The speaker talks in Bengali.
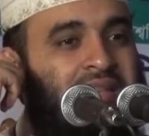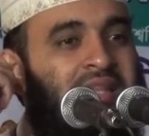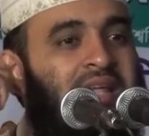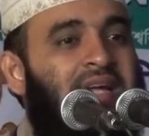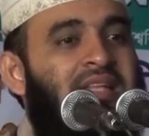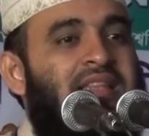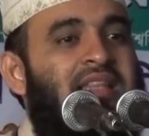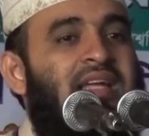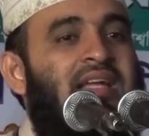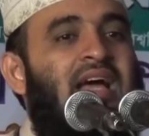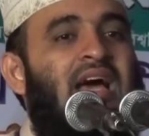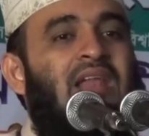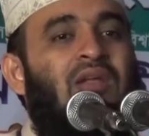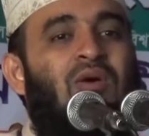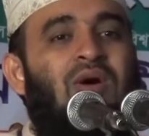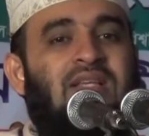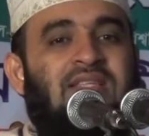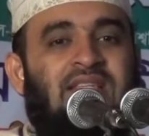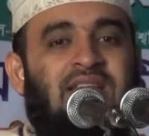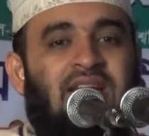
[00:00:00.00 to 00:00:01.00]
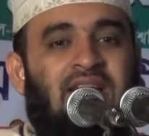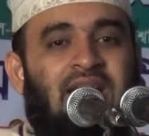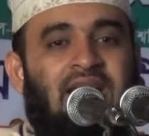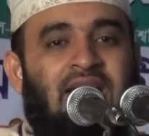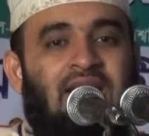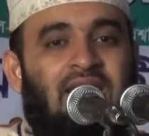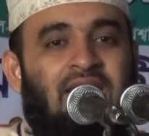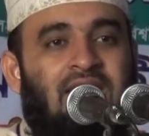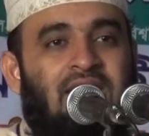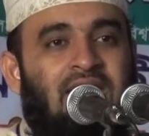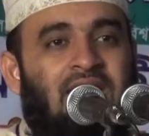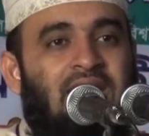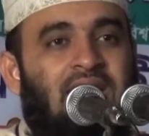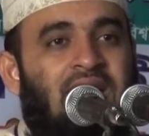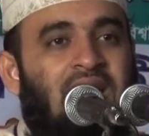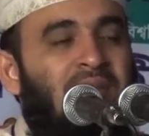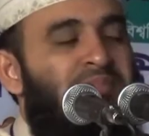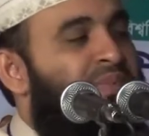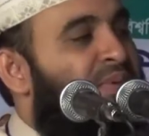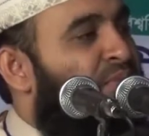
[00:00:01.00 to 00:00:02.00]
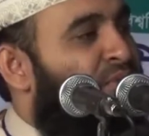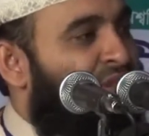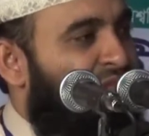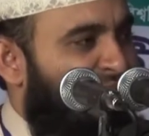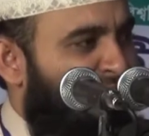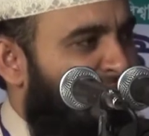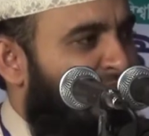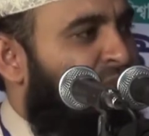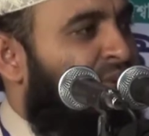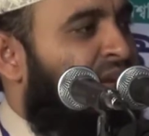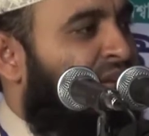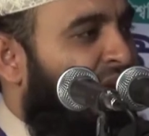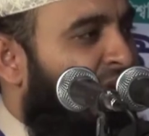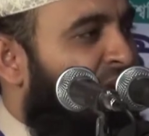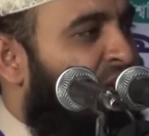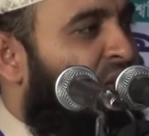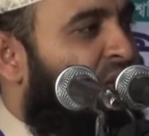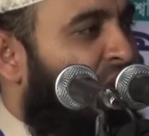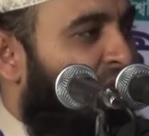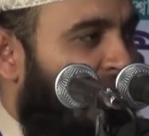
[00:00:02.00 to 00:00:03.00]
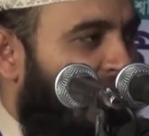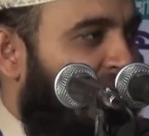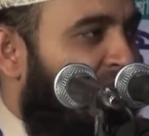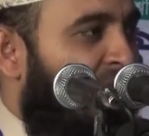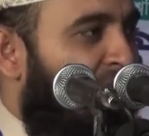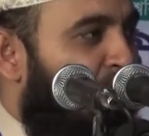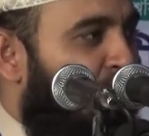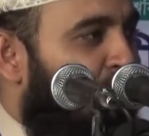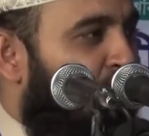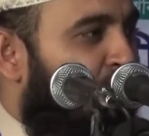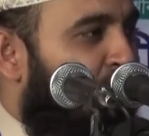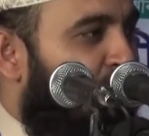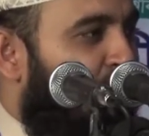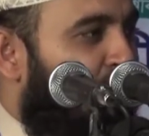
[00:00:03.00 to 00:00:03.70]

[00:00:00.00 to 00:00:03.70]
দেখতে কালো আছে না নাই আপনি বলতে পারবেন কালুর ঘরের কালু